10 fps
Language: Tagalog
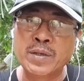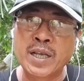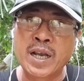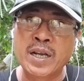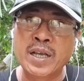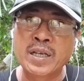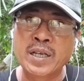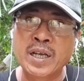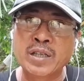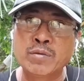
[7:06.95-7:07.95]
matagal na yan
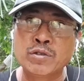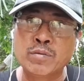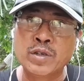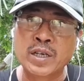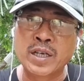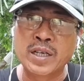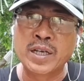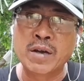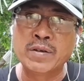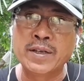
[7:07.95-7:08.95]
kaya tumutubo na ngayon kanyang
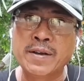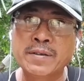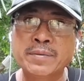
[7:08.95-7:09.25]
dahon eh